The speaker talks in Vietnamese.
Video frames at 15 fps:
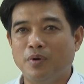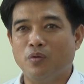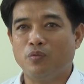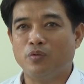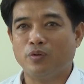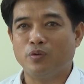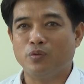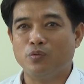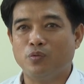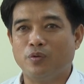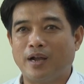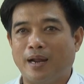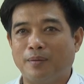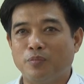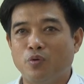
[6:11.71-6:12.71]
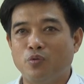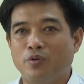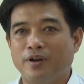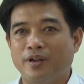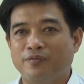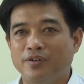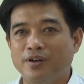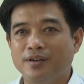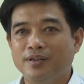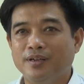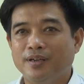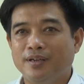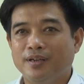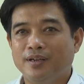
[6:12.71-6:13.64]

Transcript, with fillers: mẫu của đội ngũ cán bộ của địa phương